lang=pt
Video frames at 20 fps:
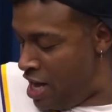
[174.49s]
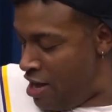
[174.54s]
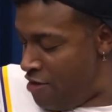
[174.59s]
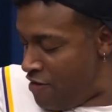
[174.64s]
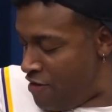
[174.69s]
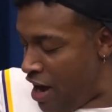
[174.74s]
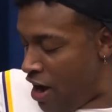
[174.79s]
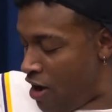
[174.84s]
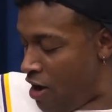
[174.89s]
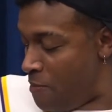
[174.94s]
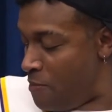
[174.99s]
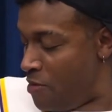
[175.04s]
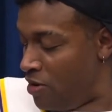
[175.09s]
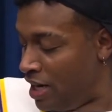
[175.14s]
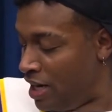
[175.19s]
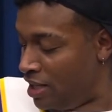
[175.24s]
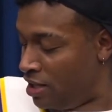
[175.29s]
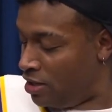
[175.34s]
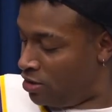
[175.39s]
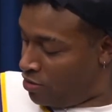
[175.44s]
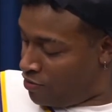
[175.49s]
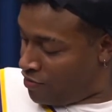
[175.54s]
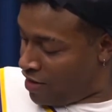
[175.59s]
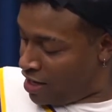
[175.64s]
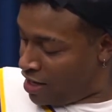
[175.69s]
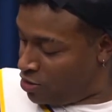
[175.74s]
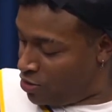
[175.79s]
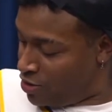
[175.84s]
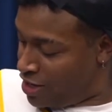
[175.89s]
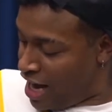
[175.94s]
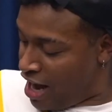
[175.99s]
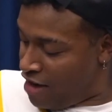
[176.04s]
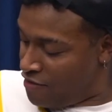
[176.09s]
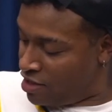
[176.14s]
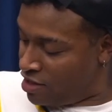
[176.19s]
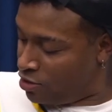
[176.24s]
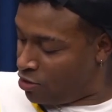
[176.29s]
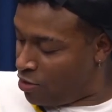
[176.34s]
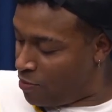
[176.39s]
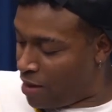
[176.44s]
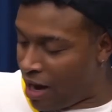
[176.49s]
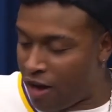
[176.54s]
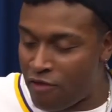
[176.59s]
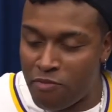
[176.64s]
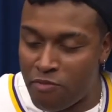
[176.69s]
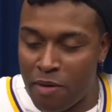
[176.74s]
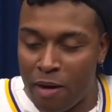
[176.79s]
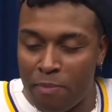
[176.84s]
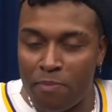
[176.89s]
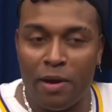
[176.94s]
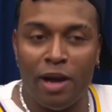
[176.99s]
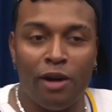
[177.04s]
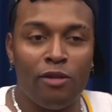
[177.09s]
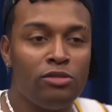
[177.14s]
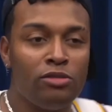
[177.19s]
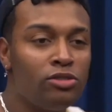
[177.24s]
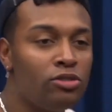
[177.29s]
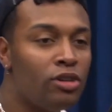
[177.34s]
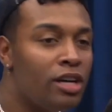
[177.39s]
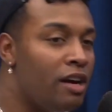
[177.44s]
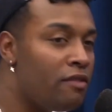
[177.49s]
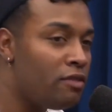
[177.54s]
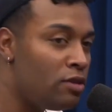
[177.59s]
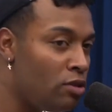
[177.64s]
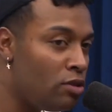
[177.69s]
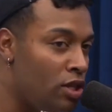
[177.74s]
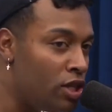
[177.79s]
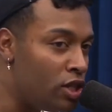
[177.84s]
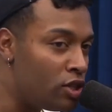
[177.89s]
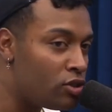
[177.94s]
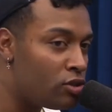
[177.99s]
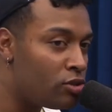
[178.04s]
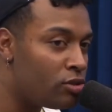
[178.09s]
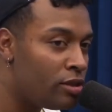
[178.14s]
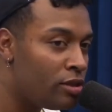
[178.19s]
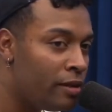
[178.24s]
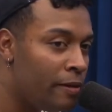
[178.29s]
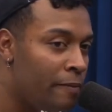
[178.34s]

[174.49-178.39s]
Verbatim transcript: Ficava com a mão lá dentro do vaso, olhava, dobrava o papel e jogava no lixo.